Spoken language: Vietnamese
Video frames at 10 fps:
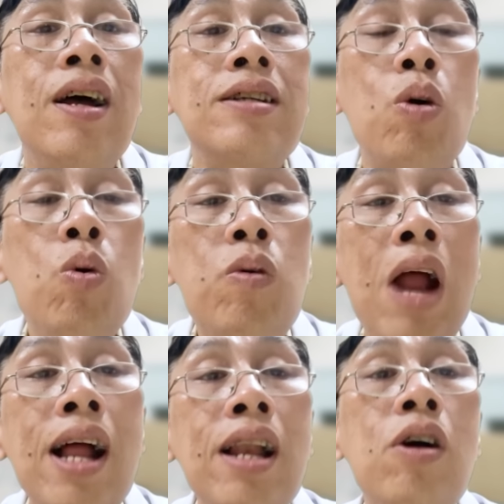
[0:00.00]
sâu
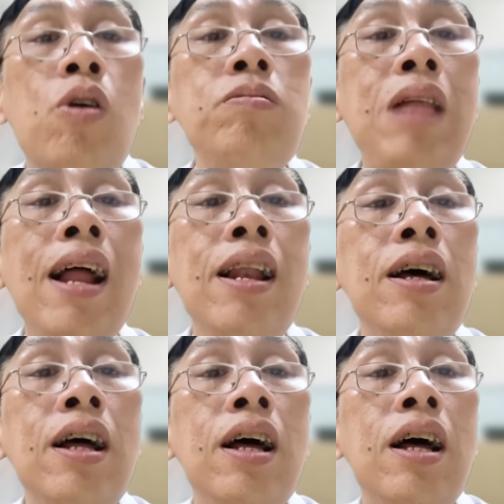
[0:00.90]
răng nó cũng tăng
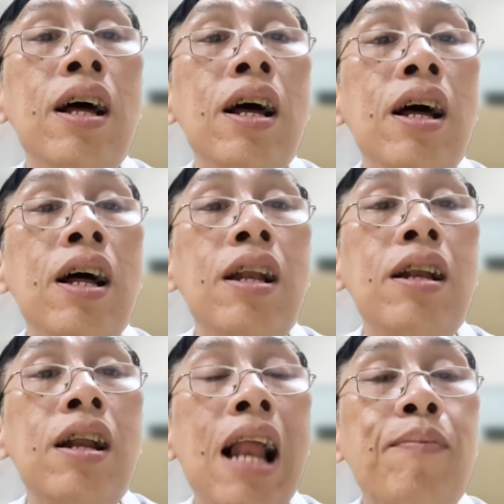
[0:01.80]
nữa
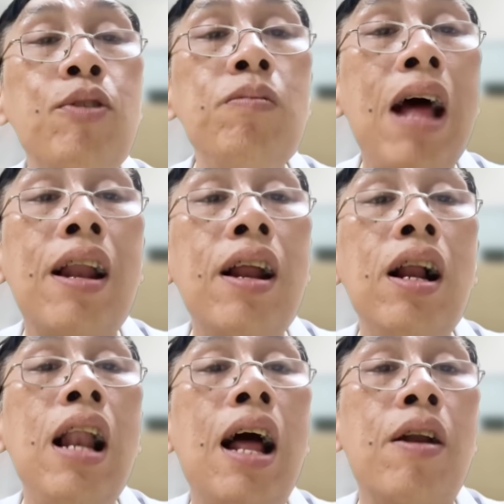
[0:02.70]
nó làm chúng ta dạ.
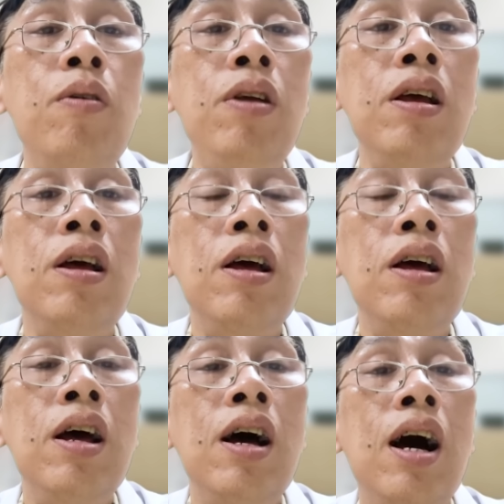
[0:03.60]
rất là rối
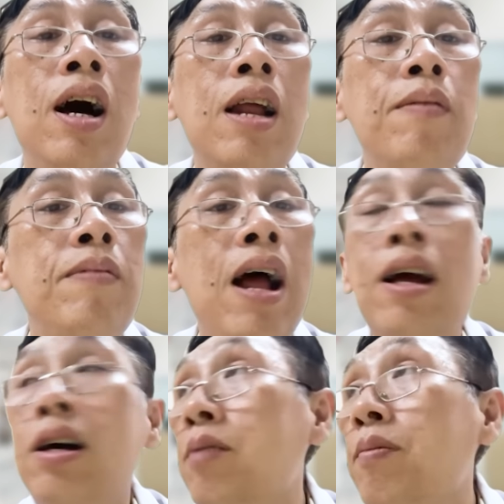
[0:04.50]
à, đâm
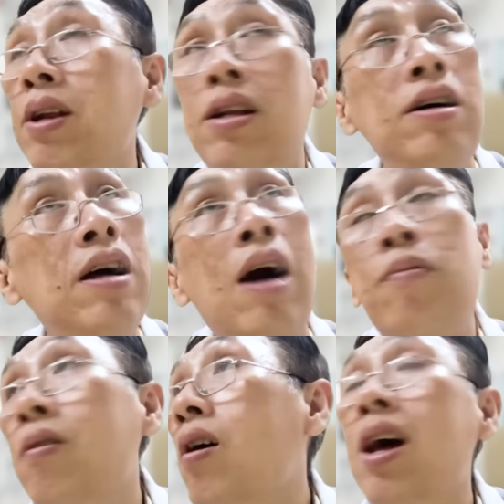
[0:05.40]
ra người bình thường
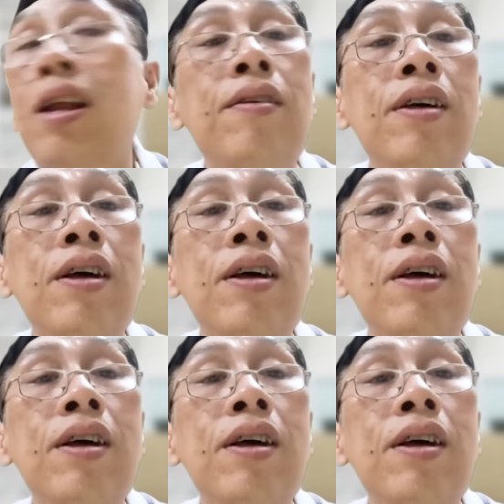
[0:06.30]
không có nên